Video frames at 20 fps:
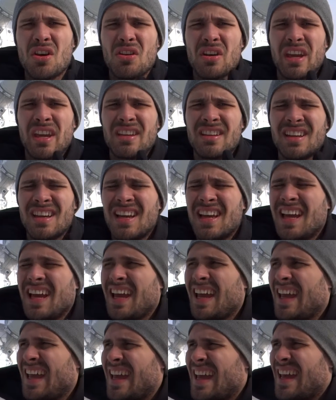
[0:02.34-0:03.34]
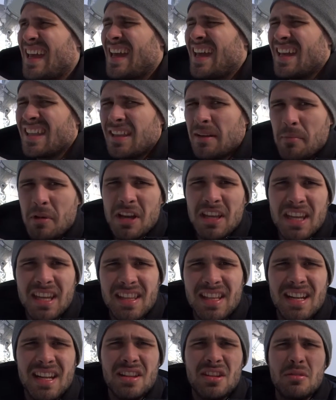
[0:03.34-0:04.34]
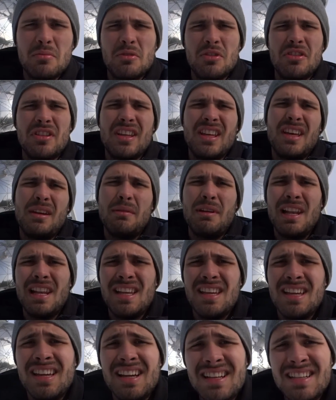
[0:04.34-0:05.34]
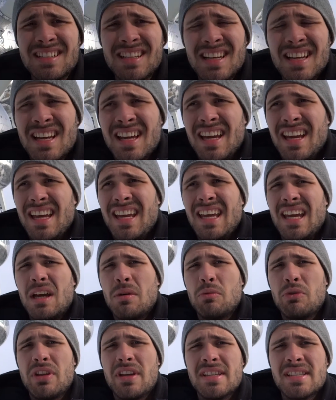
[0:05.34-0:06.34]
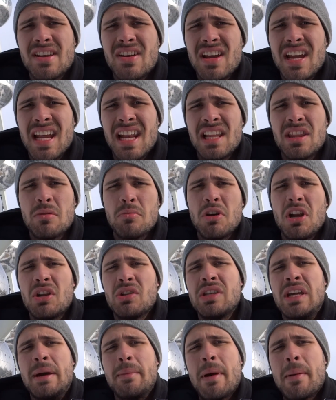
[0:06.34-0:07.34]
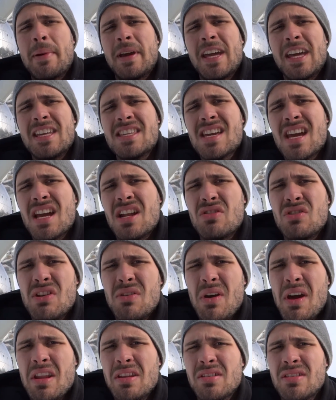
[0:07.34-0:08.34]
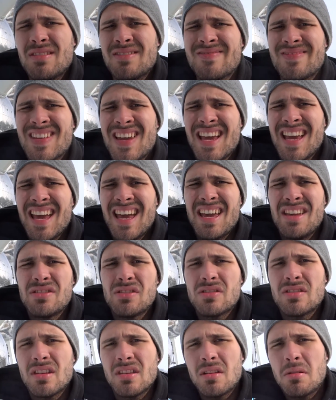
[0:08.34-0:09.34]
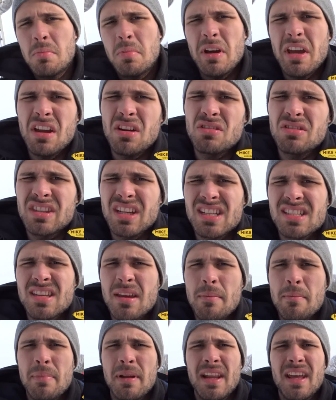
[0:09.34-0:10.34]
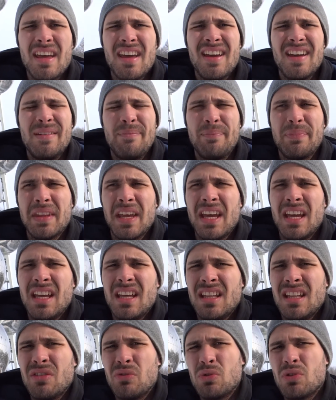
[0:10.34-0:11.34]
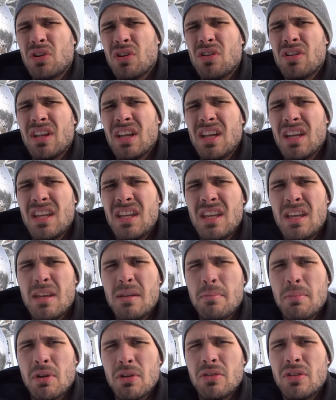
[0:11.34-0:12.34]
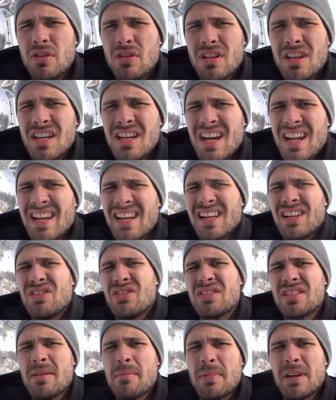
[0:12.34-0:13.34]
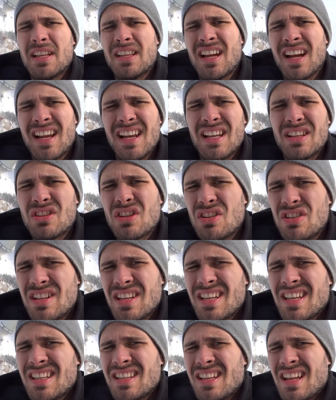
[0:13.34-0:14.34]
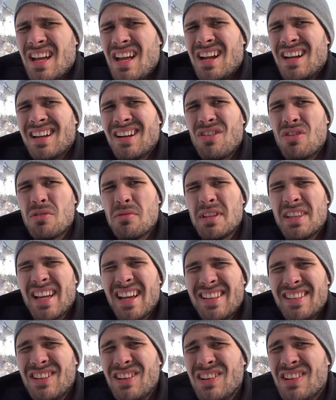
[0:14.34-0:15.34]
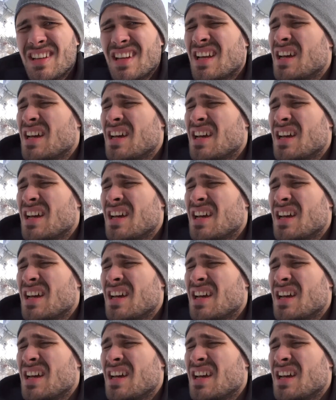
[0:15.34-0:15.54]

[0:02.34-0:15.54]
Ok, eh, estamos aquí en el átomo de Bélgica. Eh, como ustedes saben, el átomo es la unidad más pequeña del universo. En su centro pueden encontrar siempre eh, neutrones y protones. Alrededor siempre están electrones que están orbitando.